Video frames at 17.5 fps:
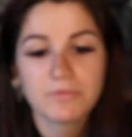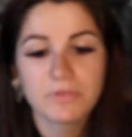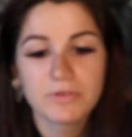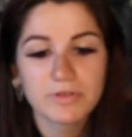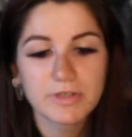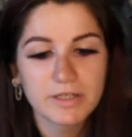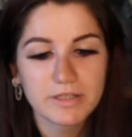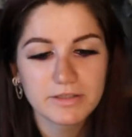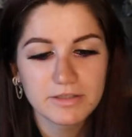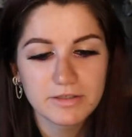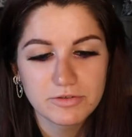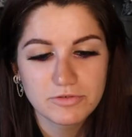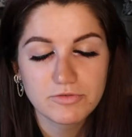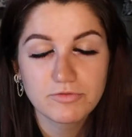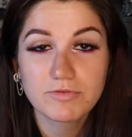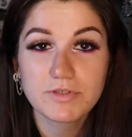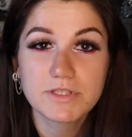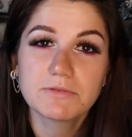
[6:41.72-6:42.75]
vu, regardez.
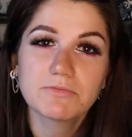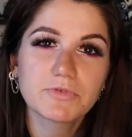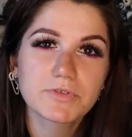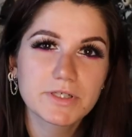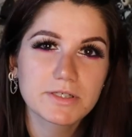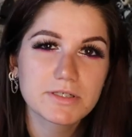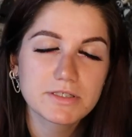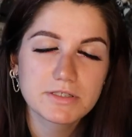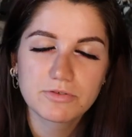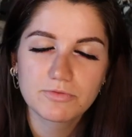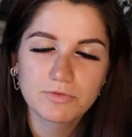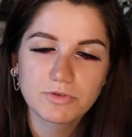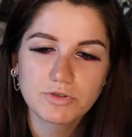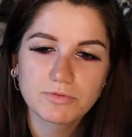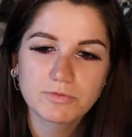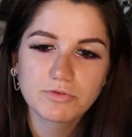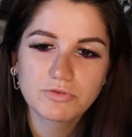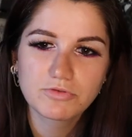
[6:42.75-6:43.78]
Je vais vous ai montrer parce que
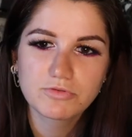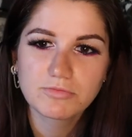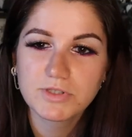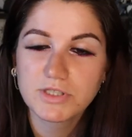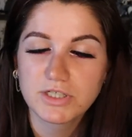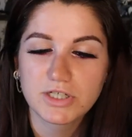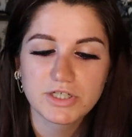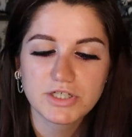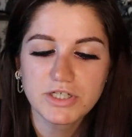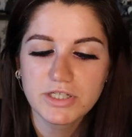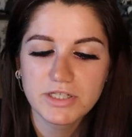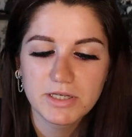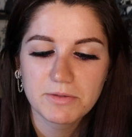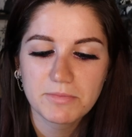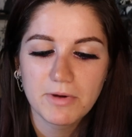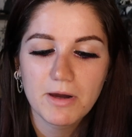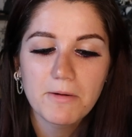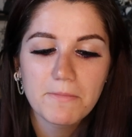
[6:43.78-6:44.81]
franchement du coup moi je les
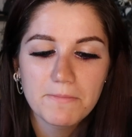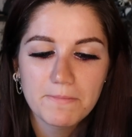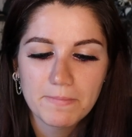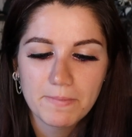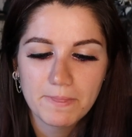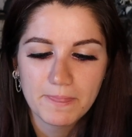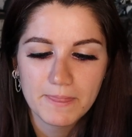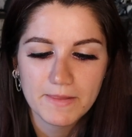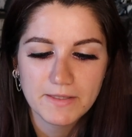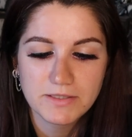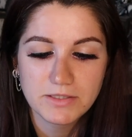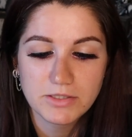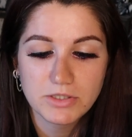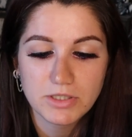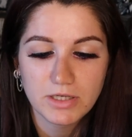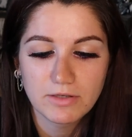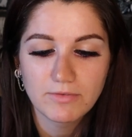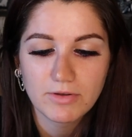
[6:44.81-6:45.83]
rachèterai pas. Si
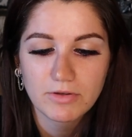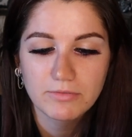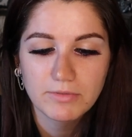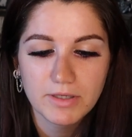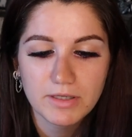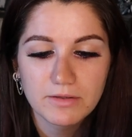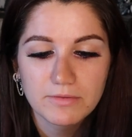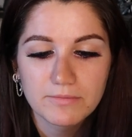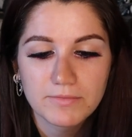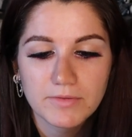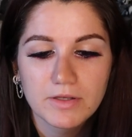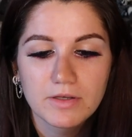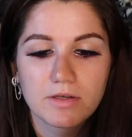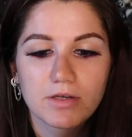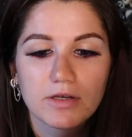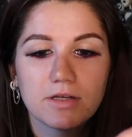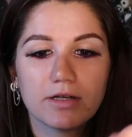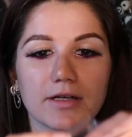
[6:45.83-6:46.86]
j'arrive à y ouvrir.
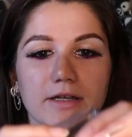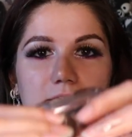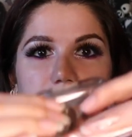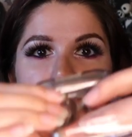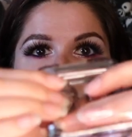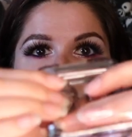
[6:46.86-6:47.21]
Les